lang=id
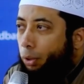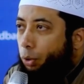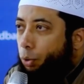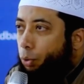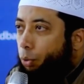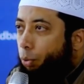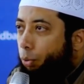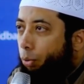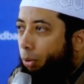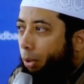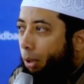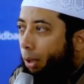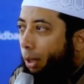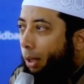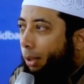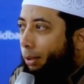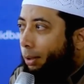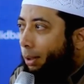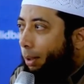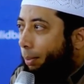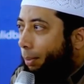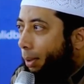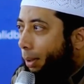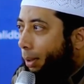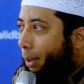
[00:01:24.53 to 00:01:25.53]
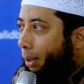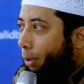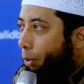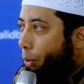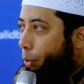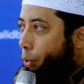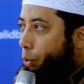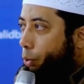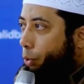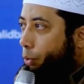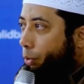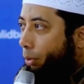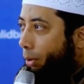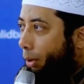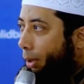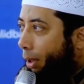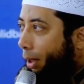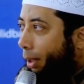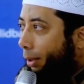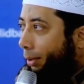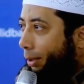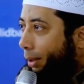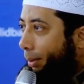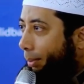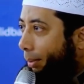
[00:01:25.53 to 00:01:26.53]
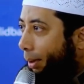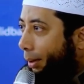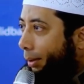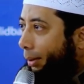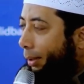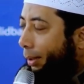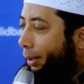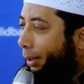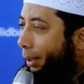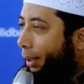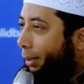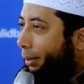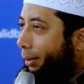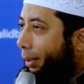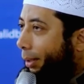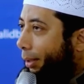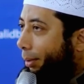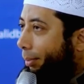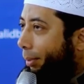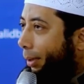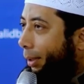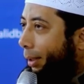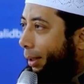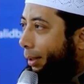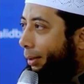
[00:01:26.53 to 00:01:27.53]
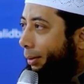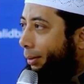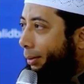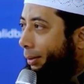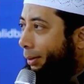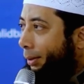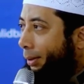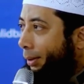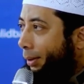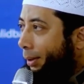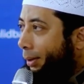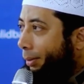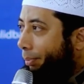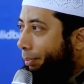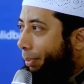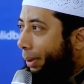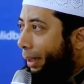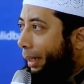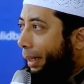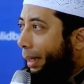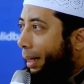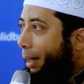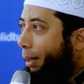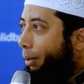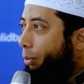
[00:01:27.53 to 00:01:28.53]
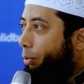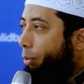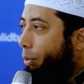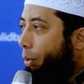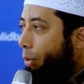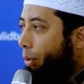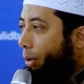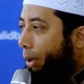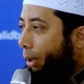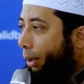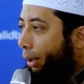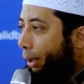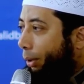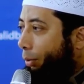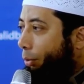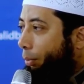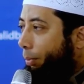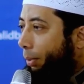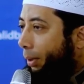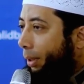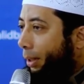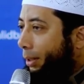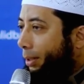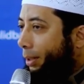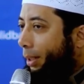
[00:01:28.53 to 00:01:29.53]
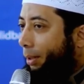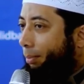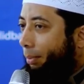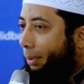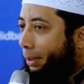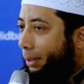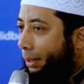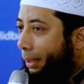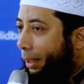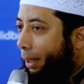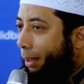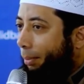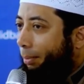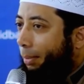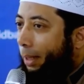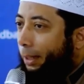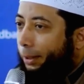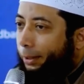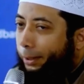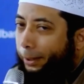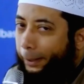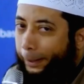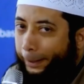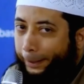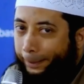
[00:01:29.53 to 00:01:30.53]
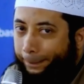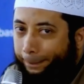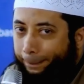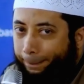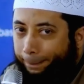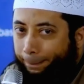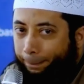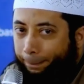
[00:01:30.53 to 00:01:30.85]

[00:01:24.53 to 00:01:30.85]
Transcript: su'ul khatimah dan husnul khatimah dilihat daripada perilaku orang itu pada saat menjelang mati.